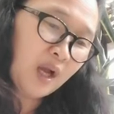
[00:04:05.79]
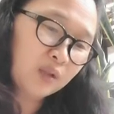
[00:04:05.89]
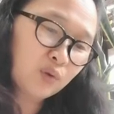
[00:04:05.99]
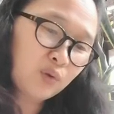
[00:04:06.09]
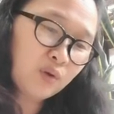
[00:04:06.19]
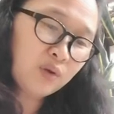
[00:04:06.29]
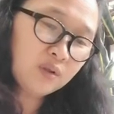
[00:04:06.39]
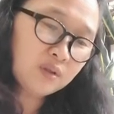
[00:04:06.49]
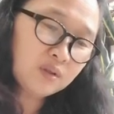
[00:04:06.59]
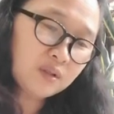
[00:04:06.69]

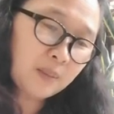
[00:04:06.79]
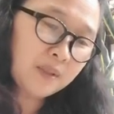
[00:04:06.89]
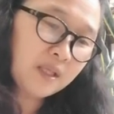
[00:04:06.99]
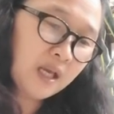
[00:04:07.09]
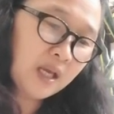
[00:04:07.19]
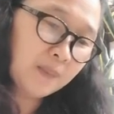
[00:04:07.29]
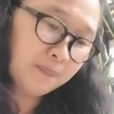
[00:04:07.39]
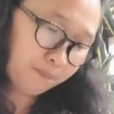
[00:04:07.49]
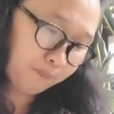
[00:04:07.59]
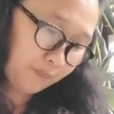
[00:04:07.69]
Ito, sabi niya,
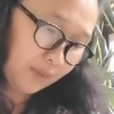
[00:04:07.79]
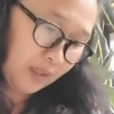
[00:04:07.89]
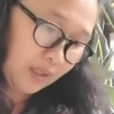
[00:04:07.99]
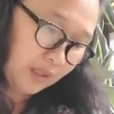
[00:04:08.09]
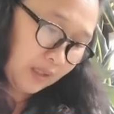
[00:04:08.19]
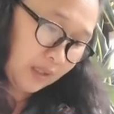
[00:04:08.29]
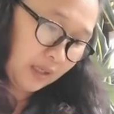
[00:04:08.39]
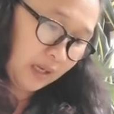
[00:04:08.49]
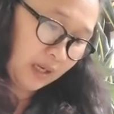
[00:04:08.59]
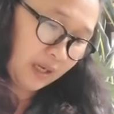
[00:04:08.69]

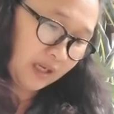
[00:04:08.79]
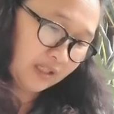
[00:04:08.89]
uh,